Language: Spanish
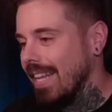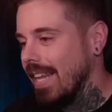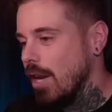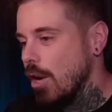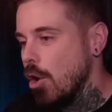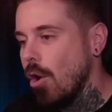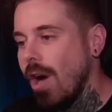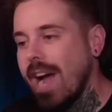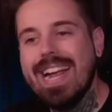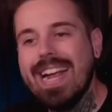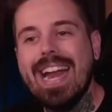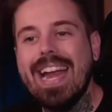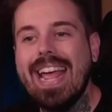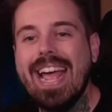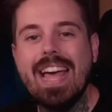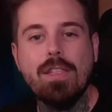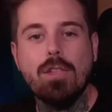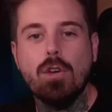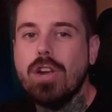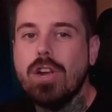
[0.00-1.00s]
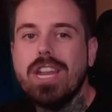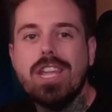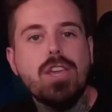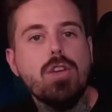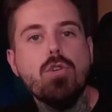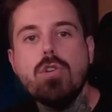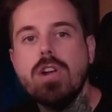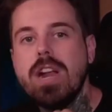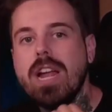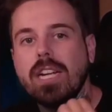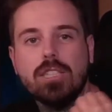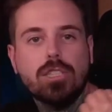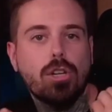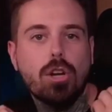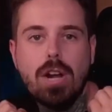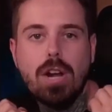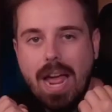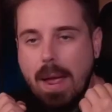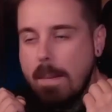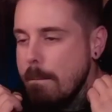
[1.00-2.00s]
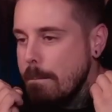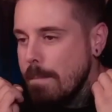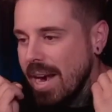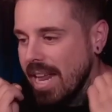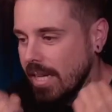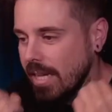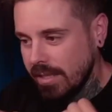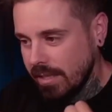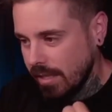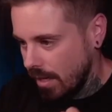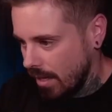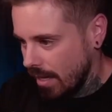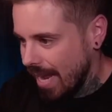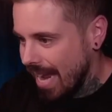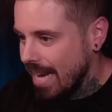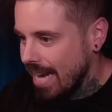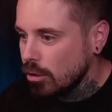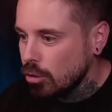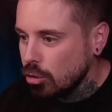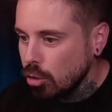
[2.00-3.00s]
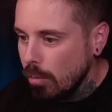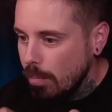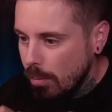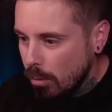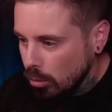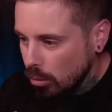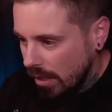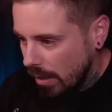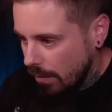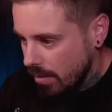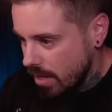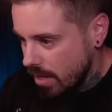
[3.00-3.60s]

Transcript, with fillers: no ha creado ni una sola empresa en su puta